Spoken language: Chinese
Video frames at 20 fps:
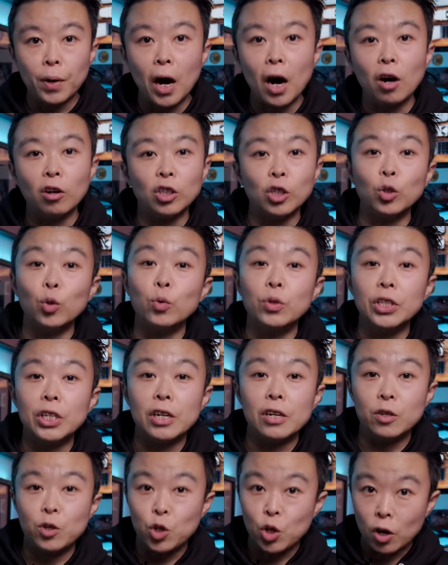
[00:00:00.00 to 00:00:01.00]
好的东
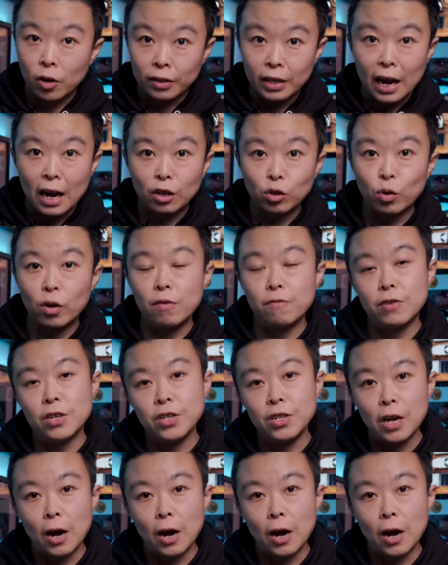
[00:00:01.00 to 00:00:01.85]
西就要拿出来分